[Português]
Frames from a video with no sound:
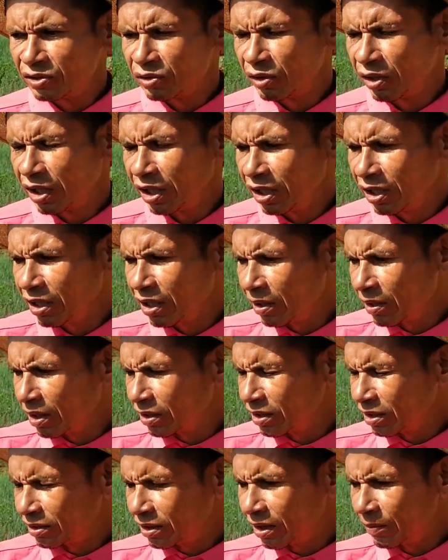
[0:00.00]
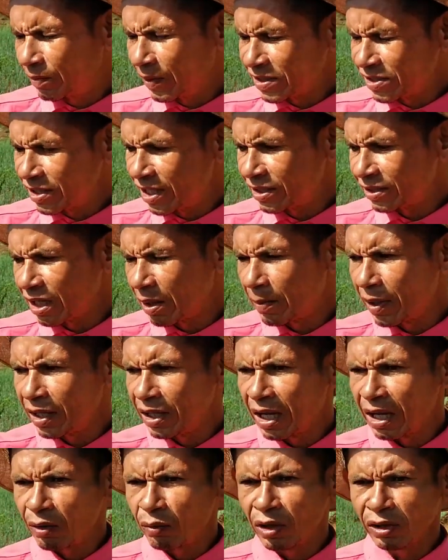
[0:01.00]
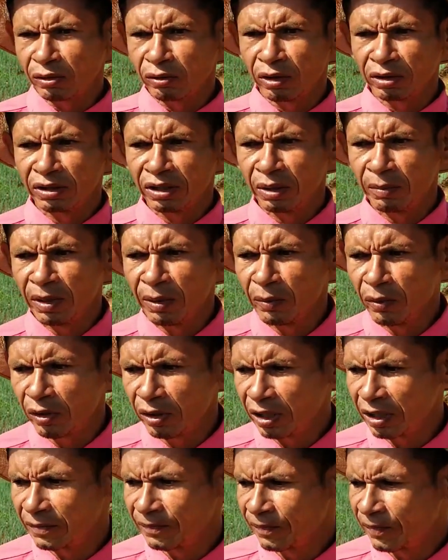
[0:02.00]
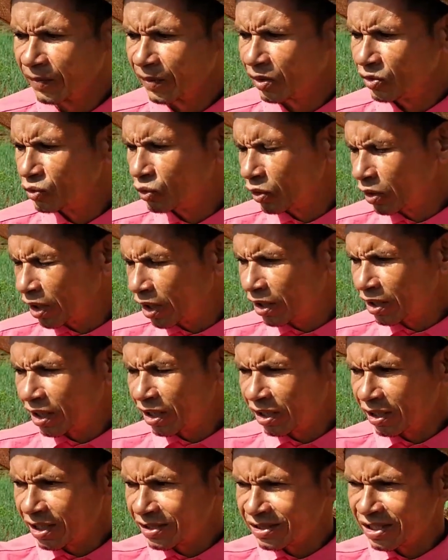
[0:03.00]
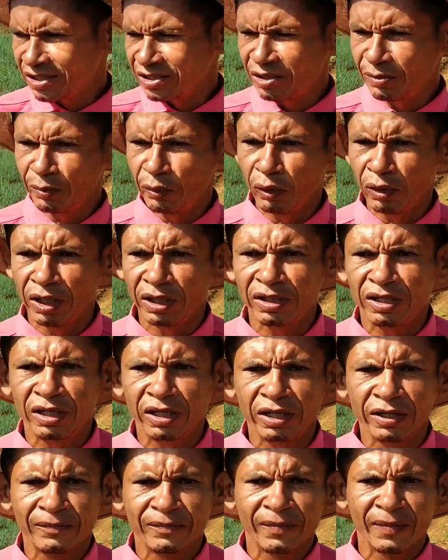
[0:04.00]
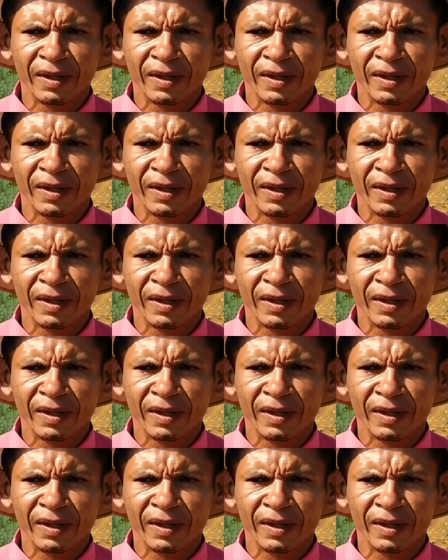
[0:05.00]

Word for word: joguei, a, passei a trabalhar com a torta da mamona, Joguei aqui nesta cebola aqui.